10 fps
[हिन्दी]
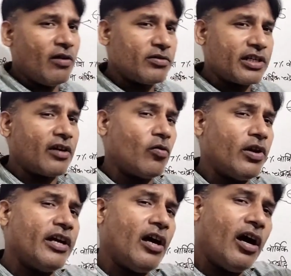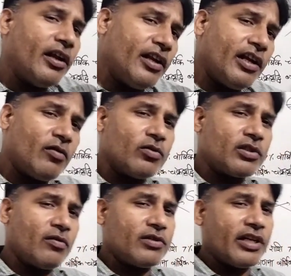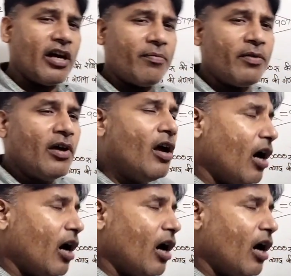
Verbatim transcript: उसके अकॉर्डिंग अन्य क्वेश्चनों से आप